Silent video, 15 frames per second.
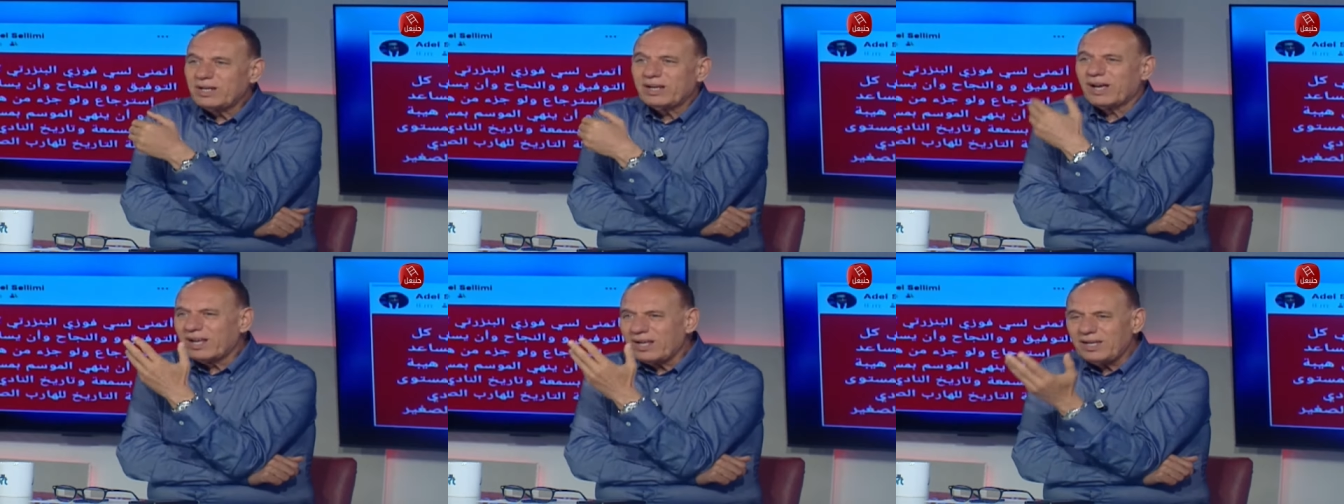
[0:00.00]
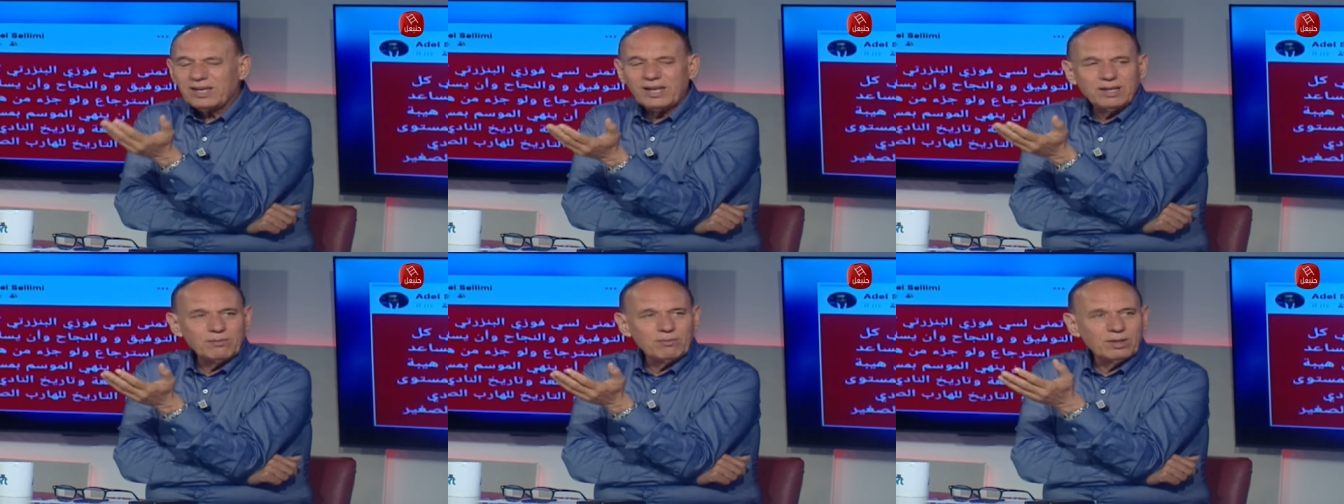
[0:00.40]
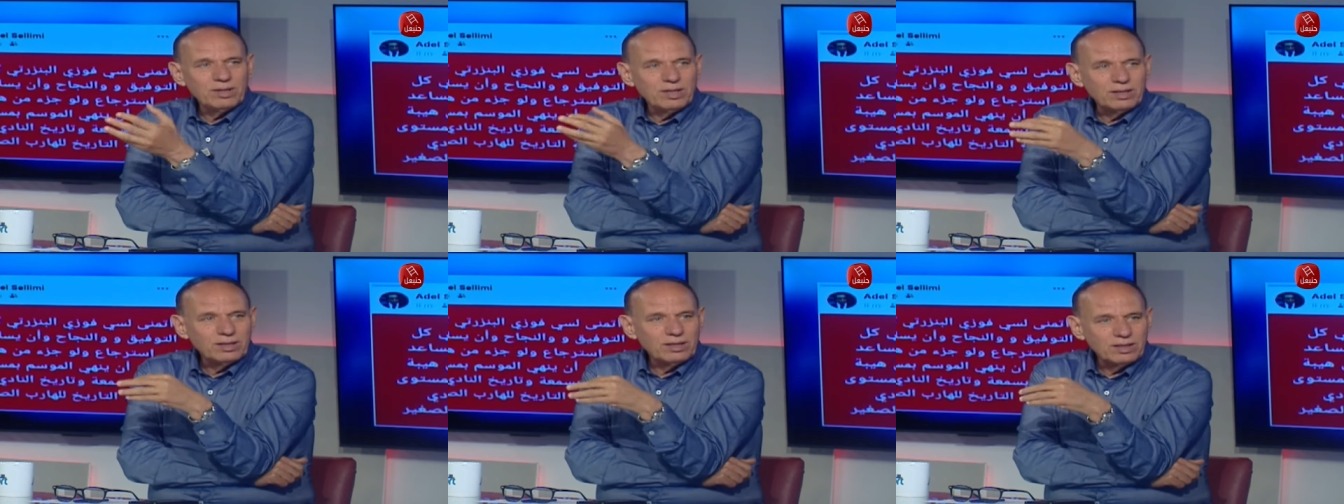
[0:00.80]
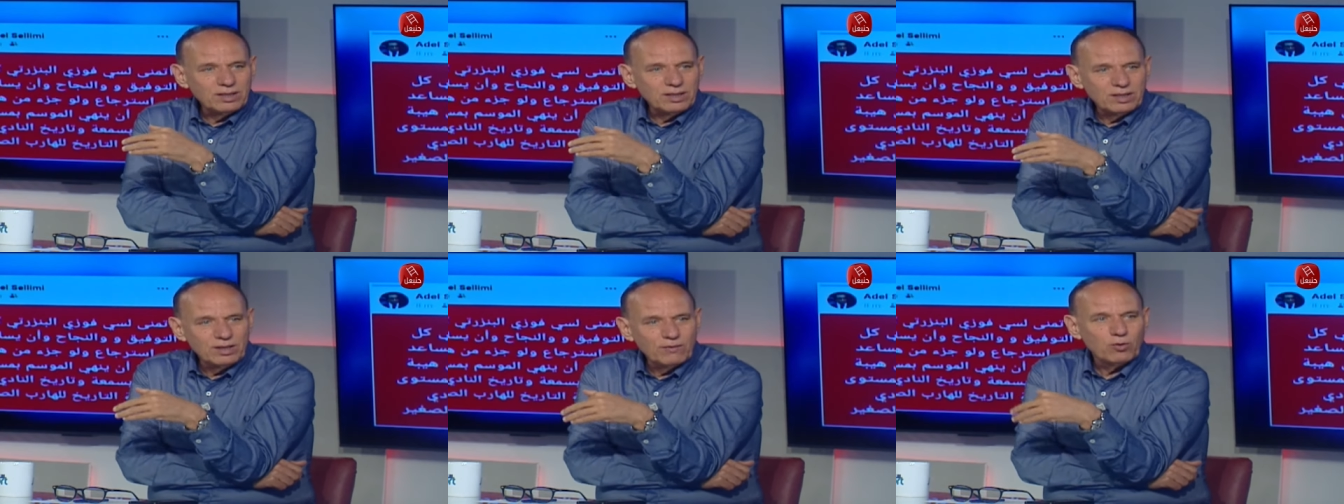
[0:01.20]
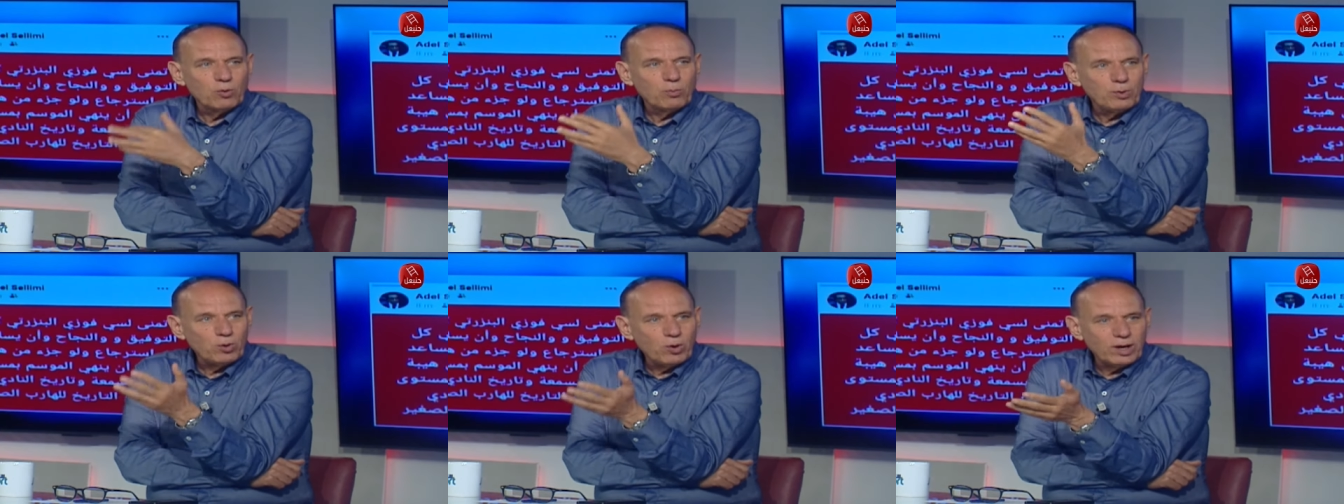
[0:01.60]
خلينا
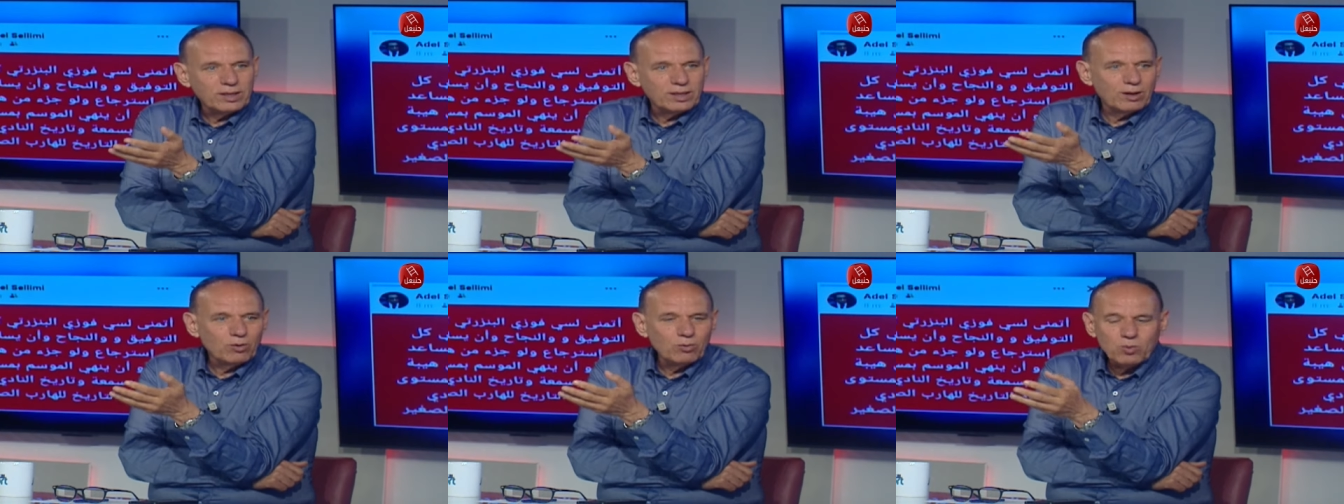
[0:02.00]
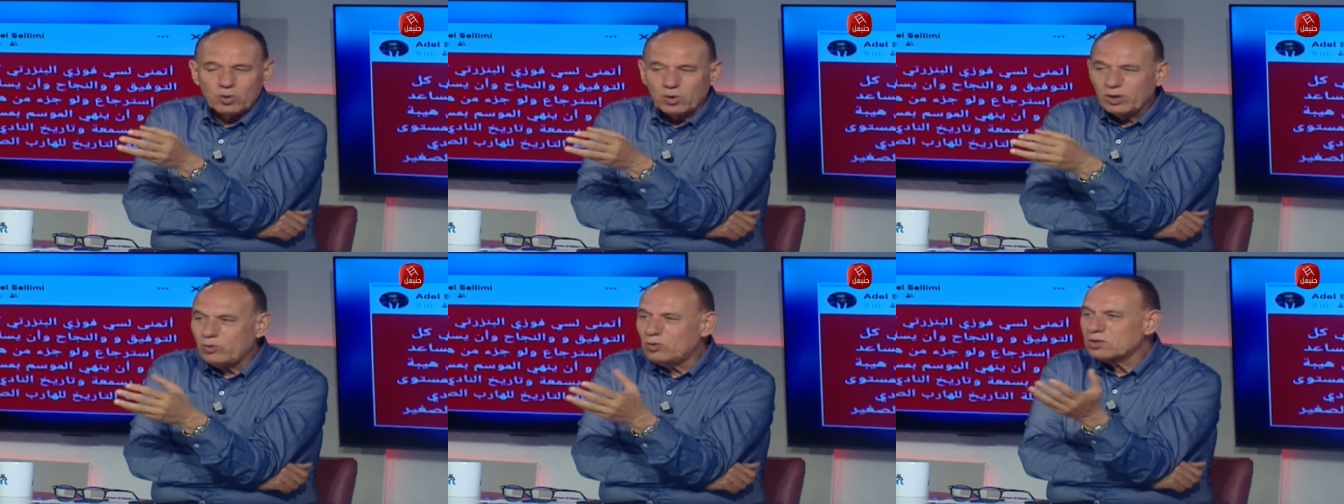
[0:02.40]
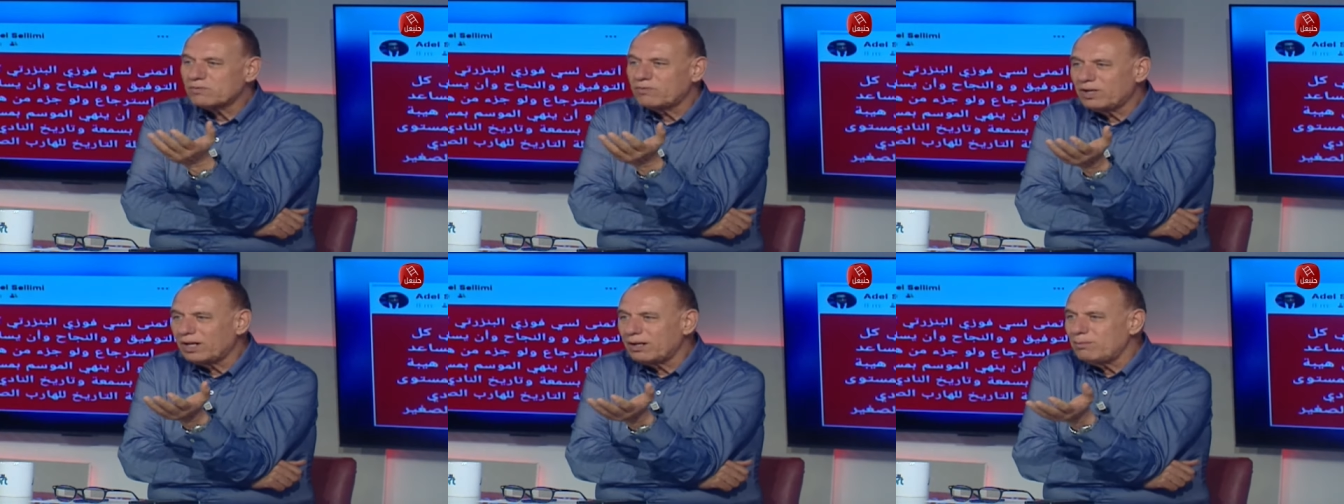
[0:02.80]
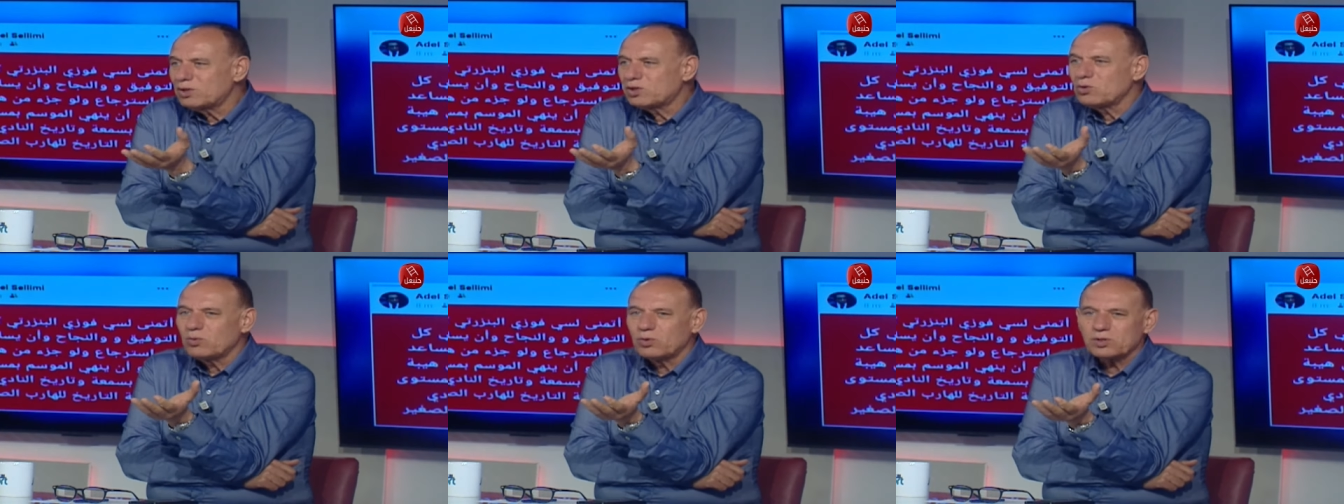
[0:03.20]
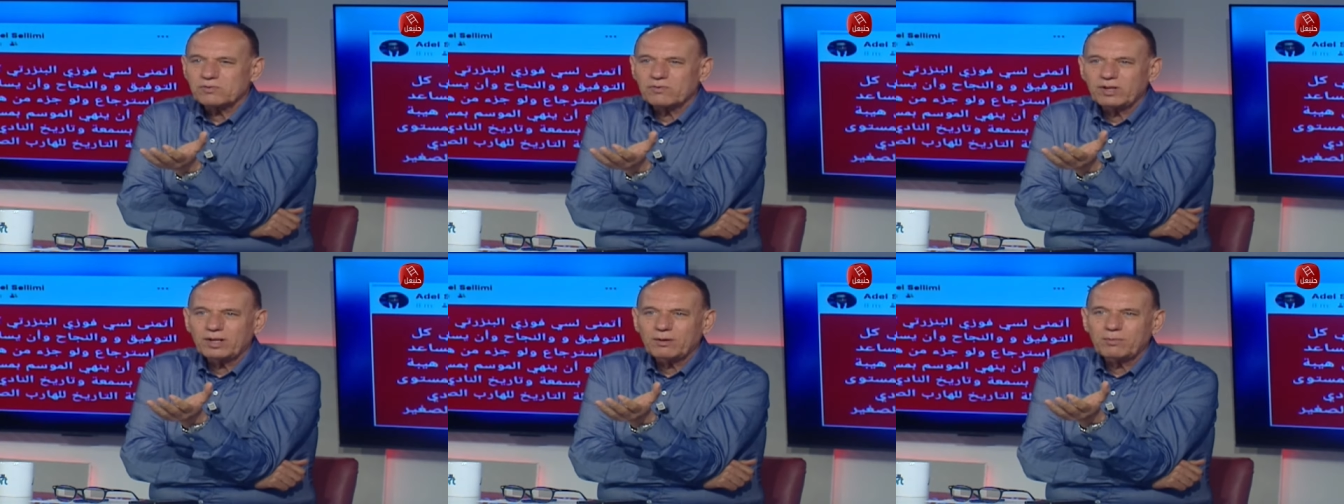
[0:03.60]
نديفلوبيو اكثر الامور يوسف العلمي شنو
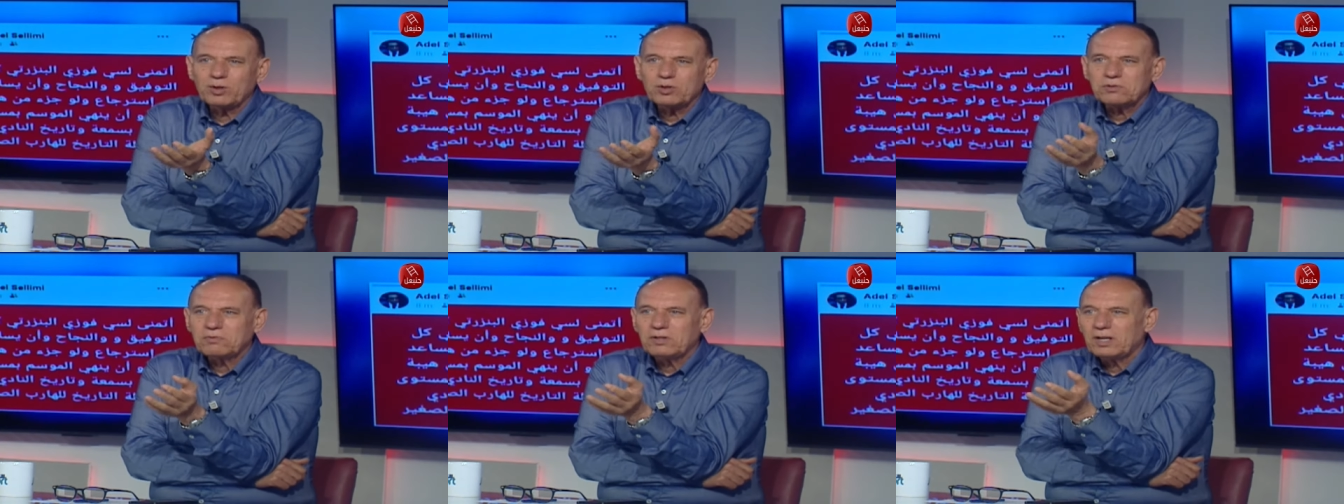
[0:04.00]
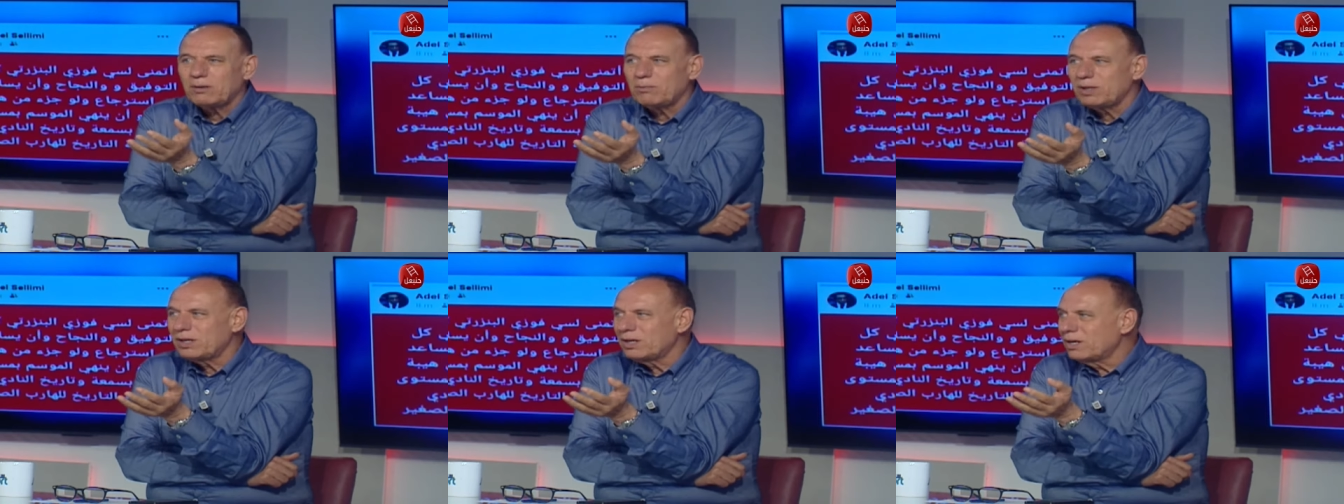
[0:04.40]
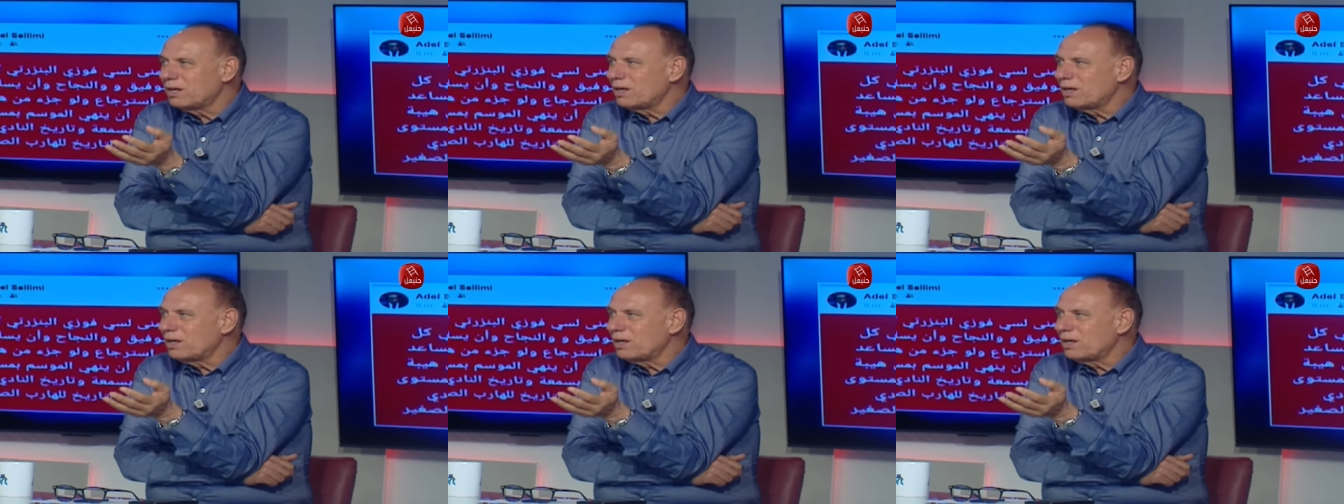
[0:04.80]
يوسف العلمي يوسف العلمي